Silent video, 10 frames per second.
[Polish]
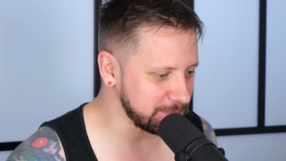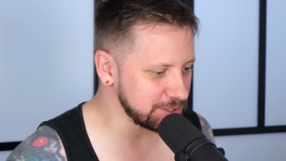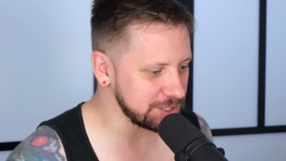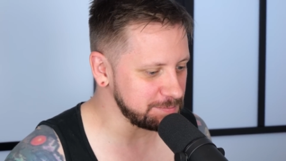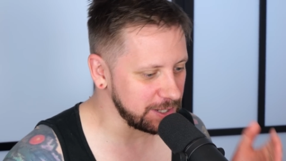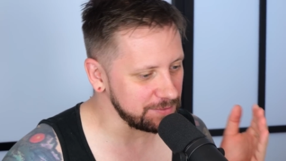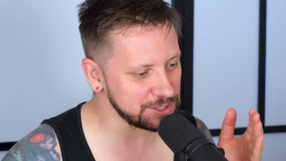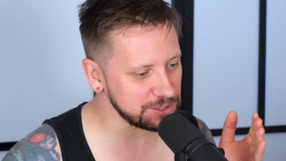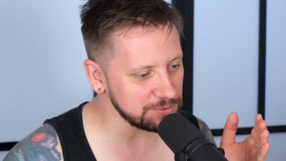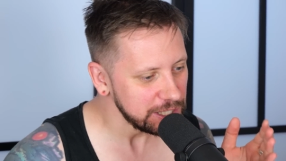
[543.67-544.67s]
bo jeżeli pojawia
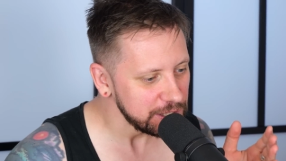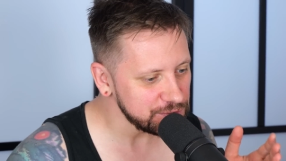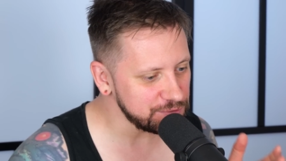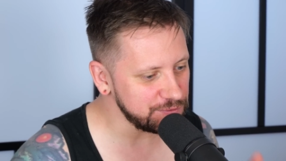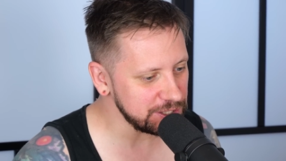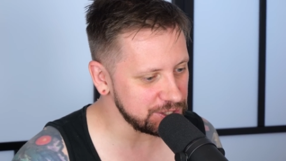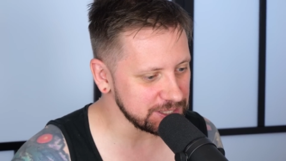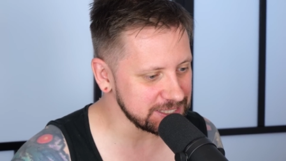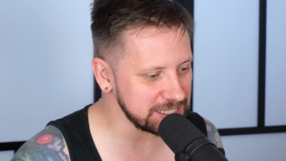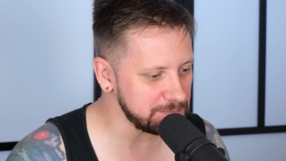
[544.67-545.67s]
się w
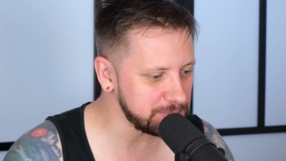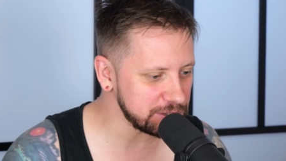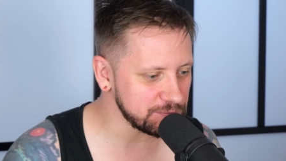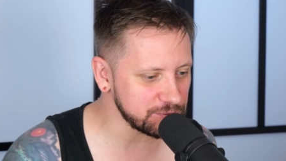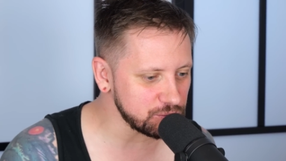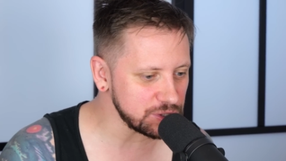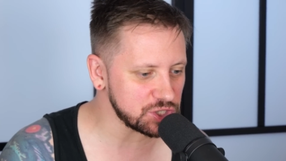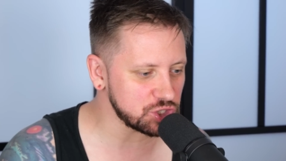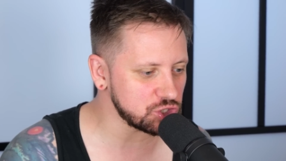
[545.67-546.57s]
świecie celebrytów, który jest